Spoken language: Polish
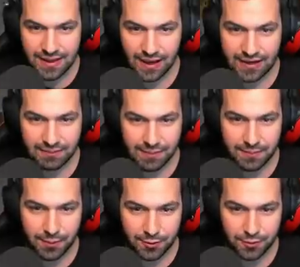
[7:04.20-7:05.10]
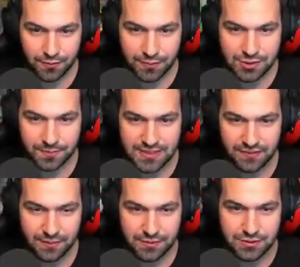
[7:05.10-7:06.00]
A ile mamy no bloków? No no. Może
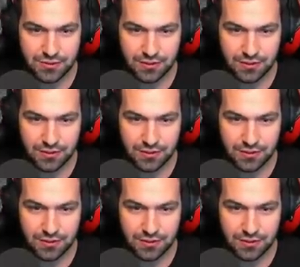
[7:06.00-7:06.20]
postawimy już.